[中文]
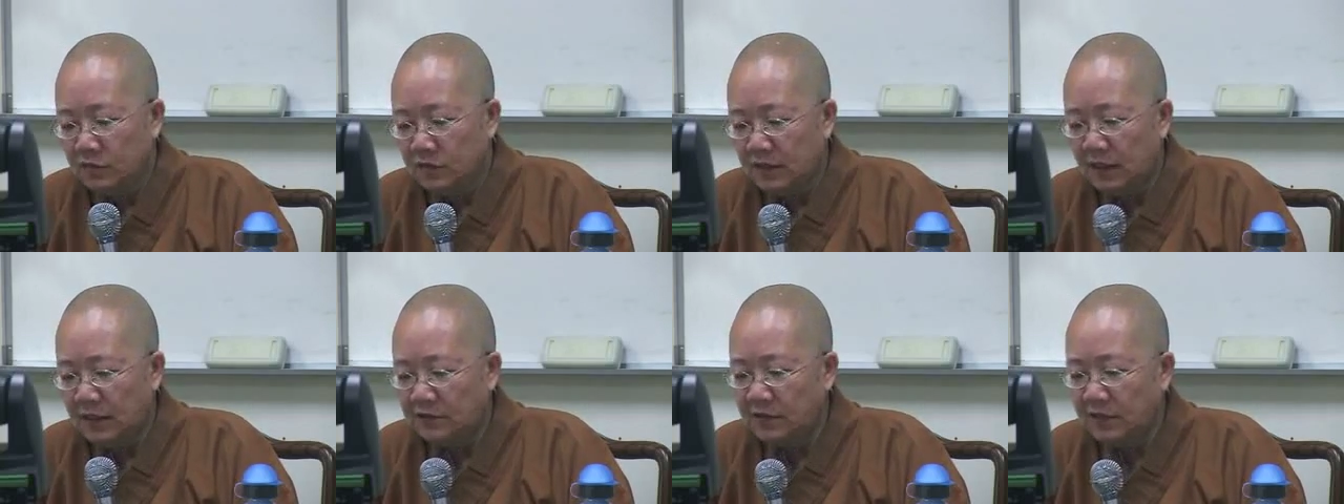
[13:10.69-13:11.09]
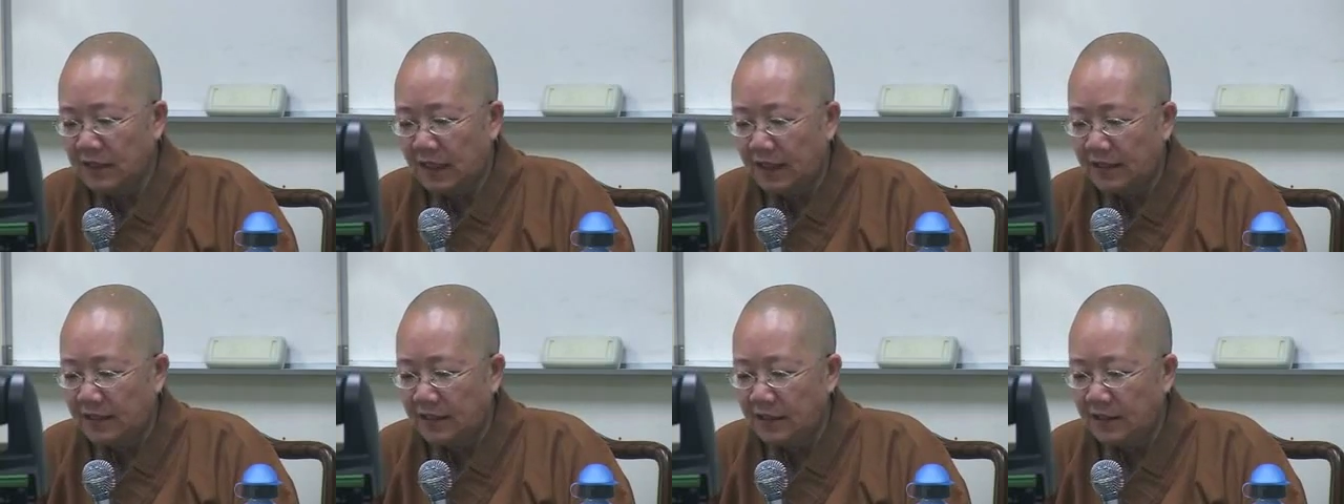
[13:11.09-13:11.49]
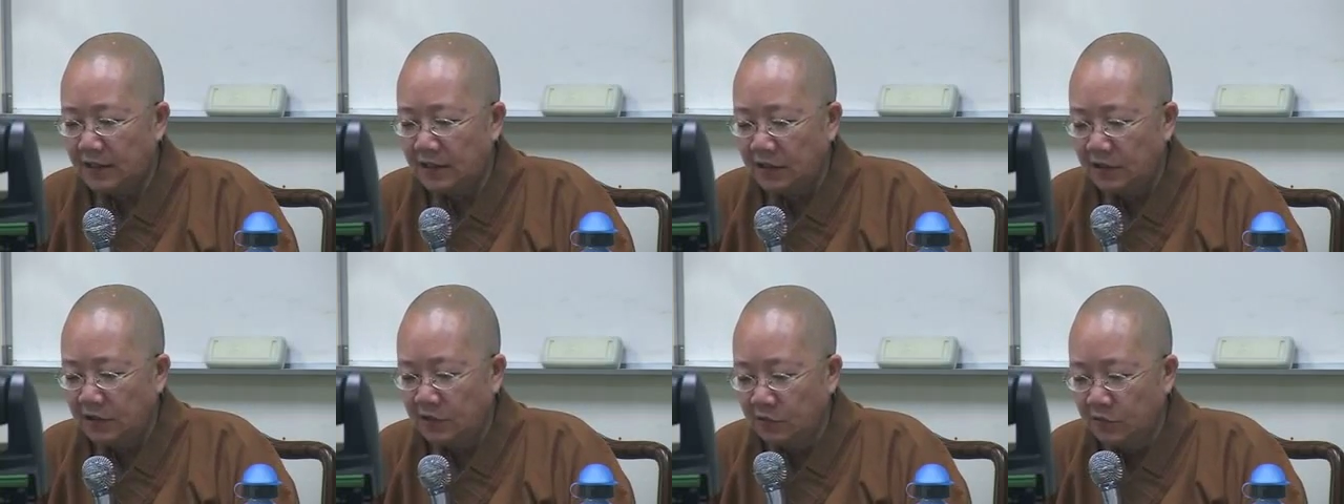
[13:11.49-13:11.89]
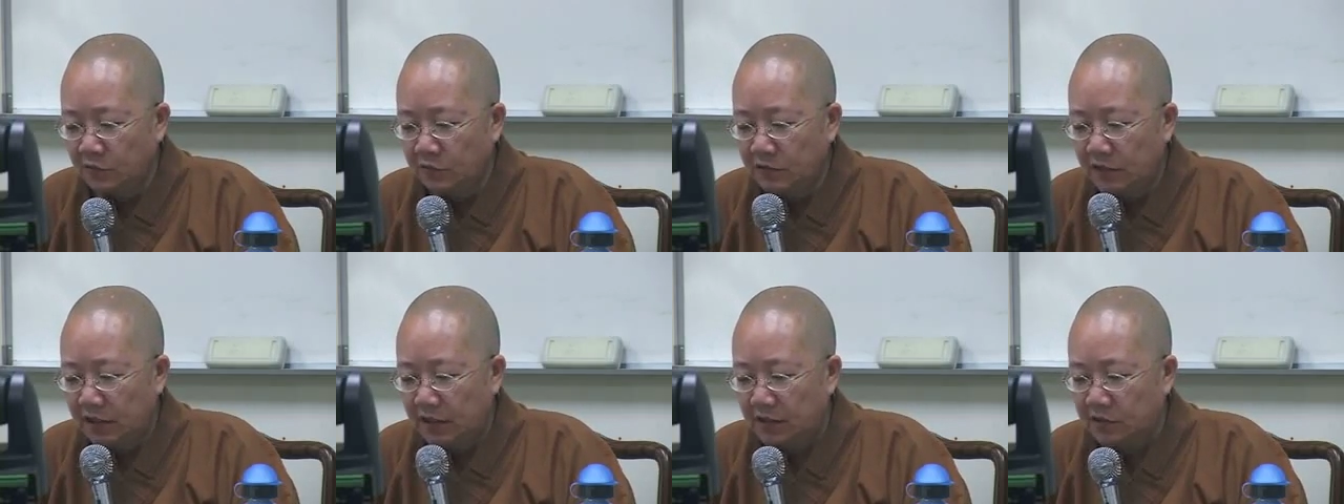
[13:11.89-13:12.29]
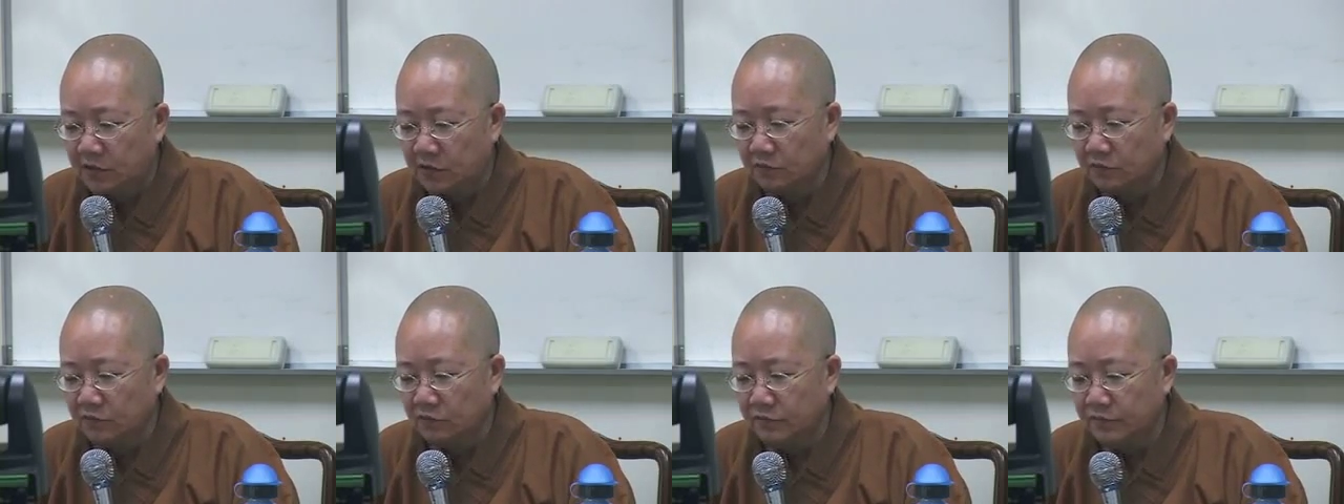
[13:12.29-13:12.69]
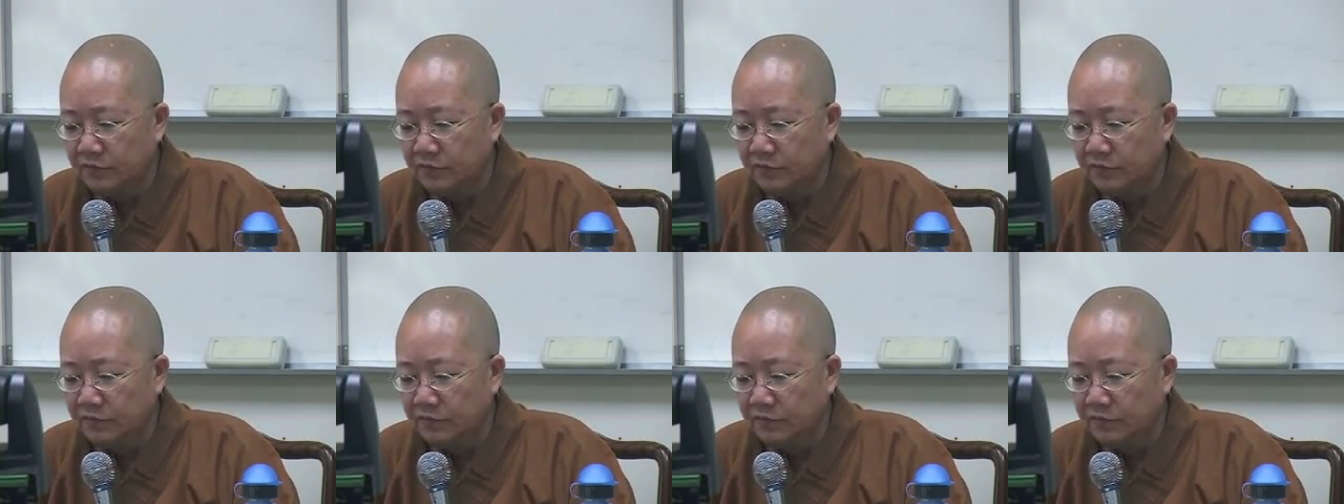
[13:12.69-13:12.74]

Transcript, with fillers: 他去哪里游野处？